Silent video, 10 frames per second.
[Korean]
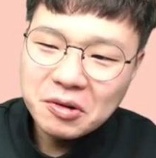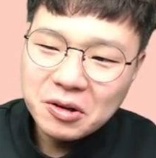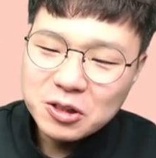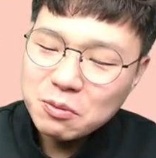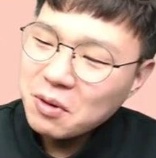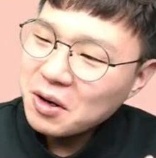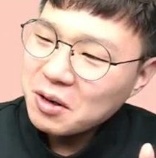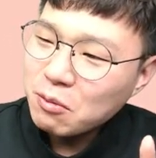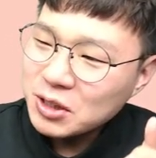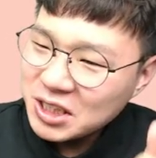정말
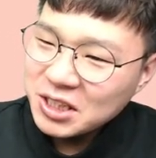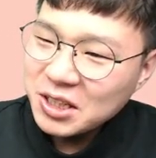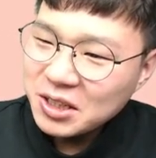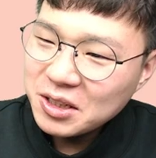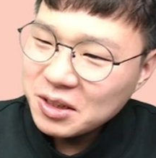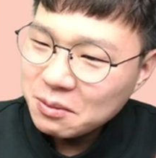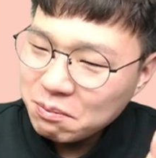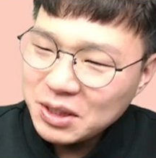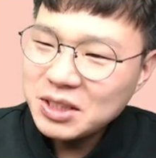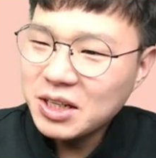뭐 치킨,
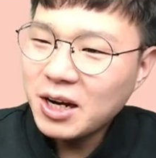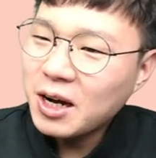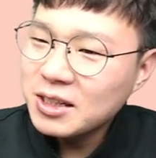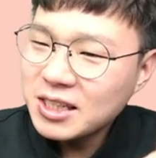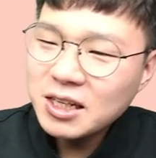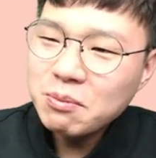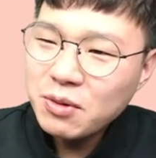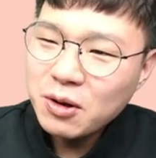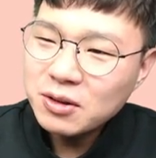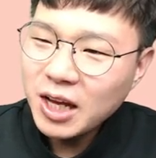피자,
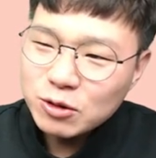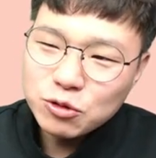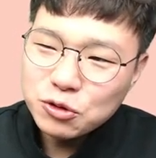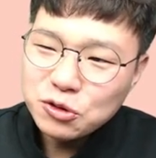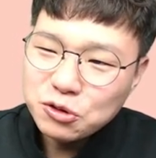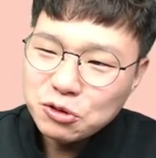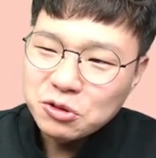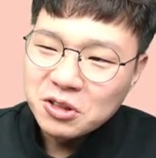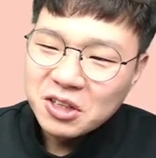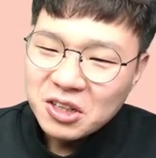짜장면, 탕수육
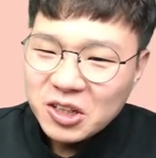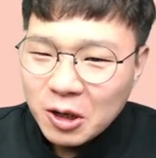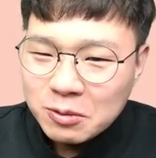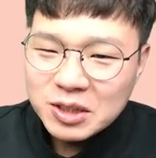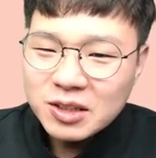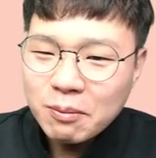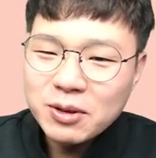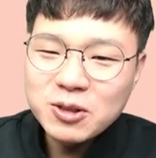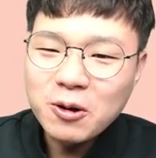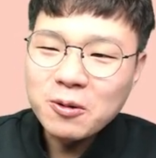이런 음식들
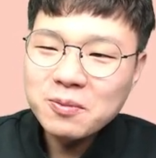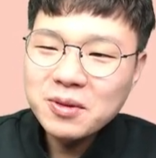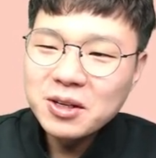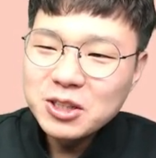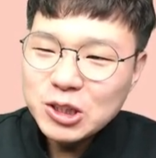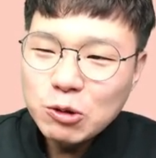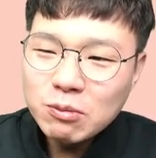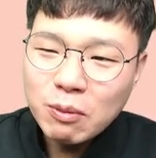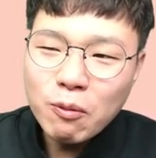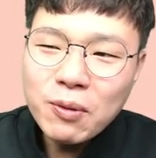앞에서 식욕이
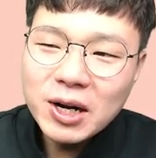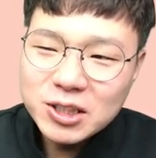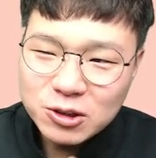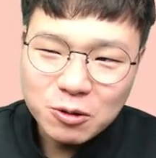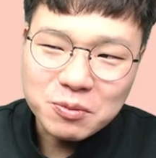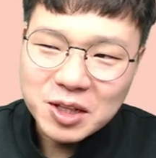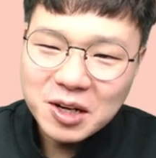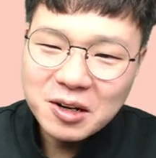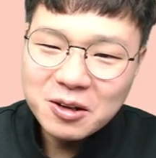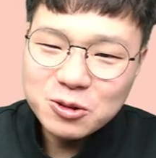막 폭발하실 겁니다.
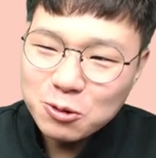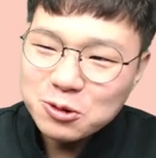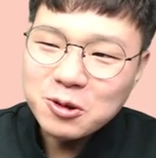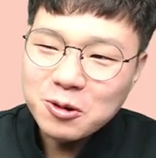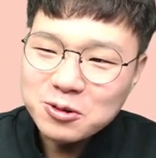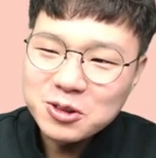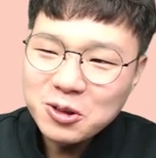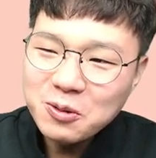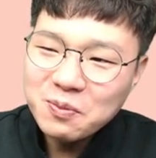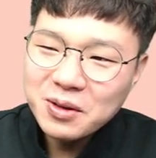저도 그렇거든요.
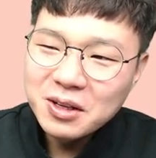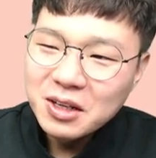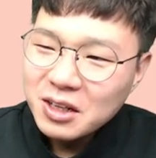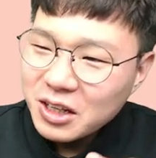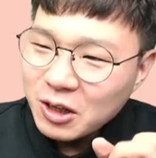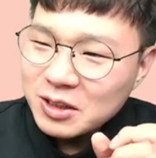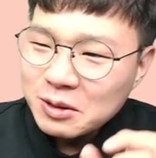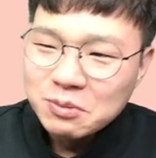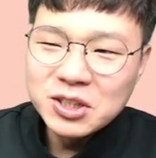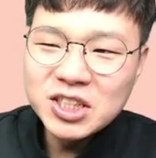이런
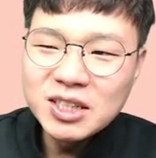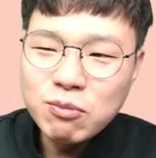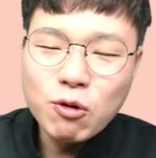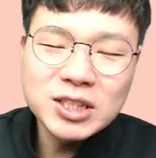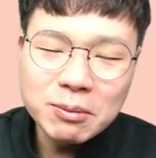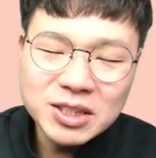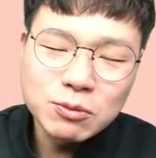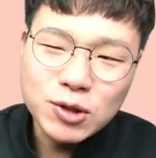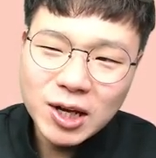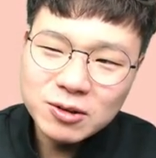음식을 보고 참지
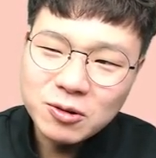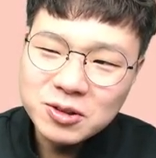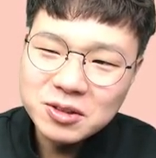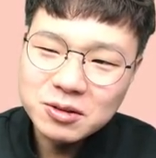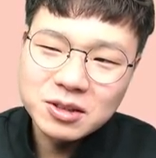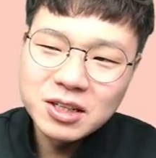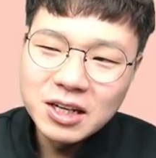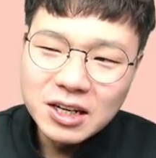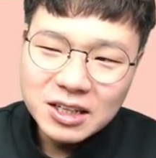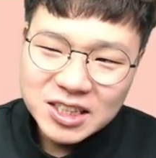못하는 거는
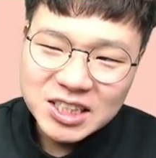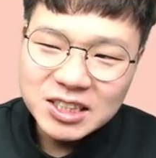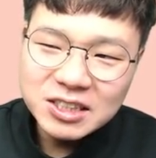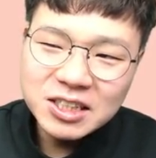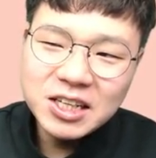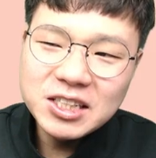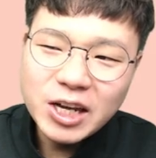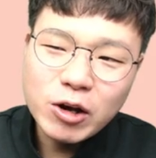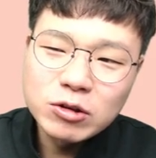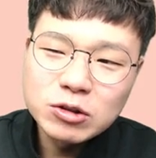지극히
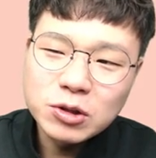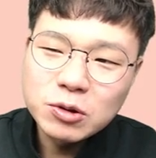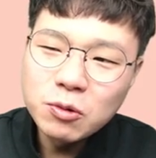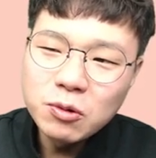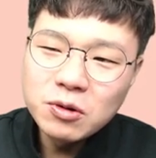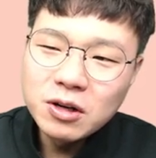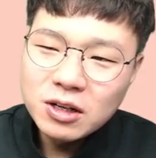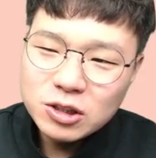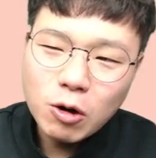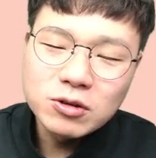자연적이고
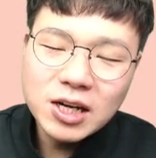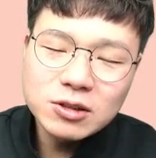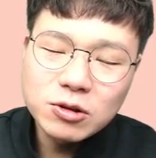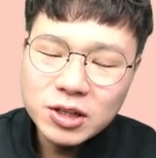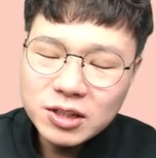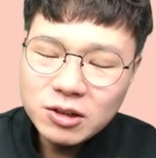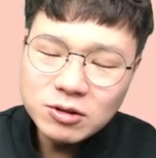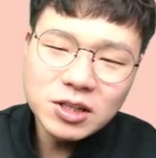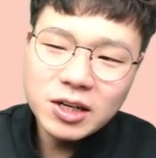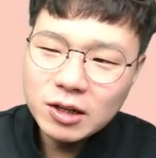정상적인
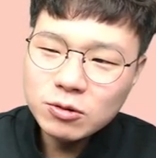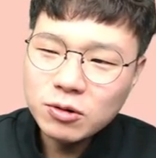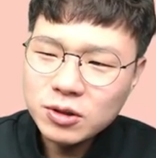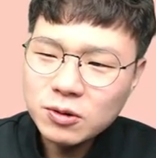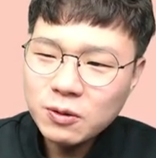현상이라는 거예요.